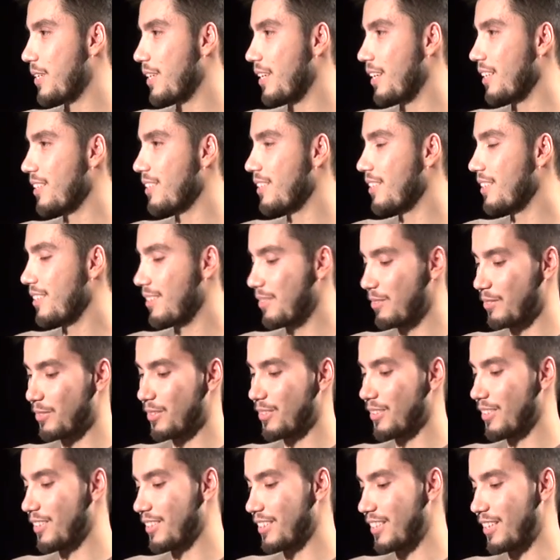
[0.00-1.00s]
как
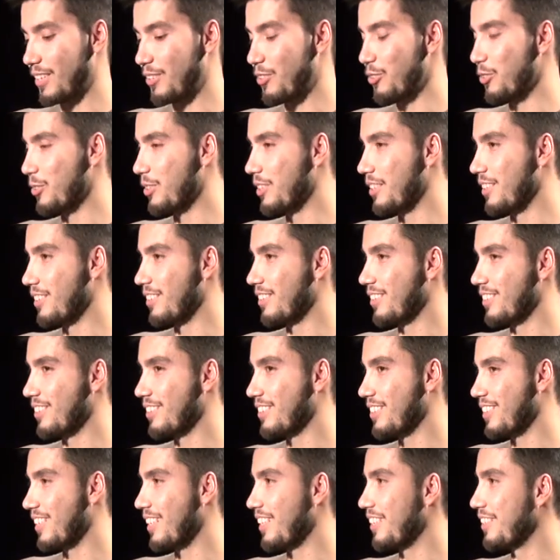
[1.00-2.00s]

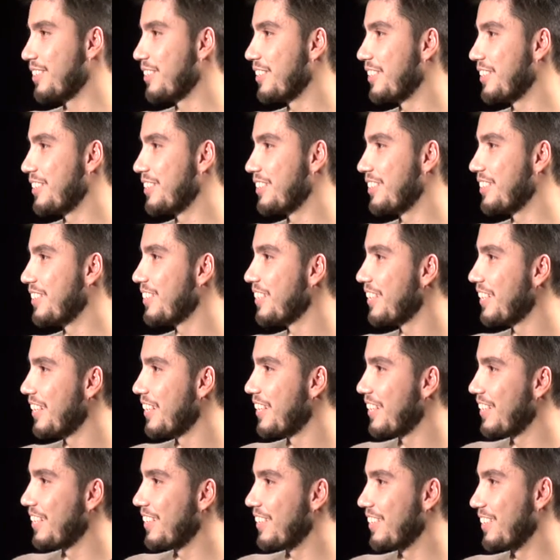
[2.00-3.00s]
какое-то заклинание,
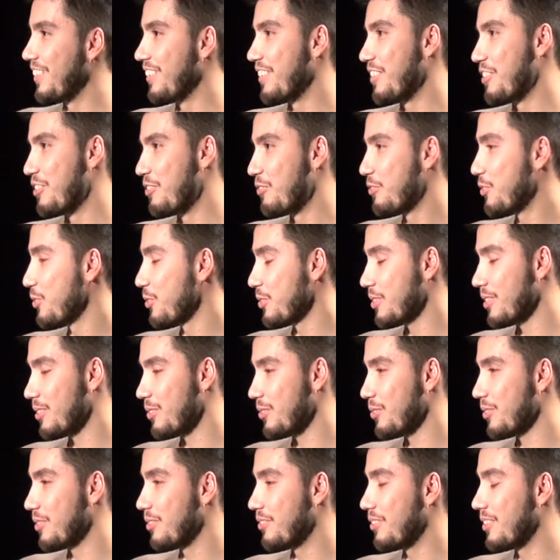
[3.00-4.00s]
и все
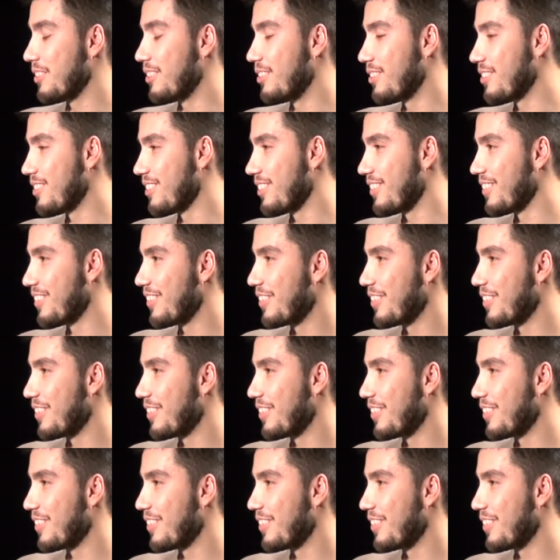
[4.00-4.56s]
сразу наладится.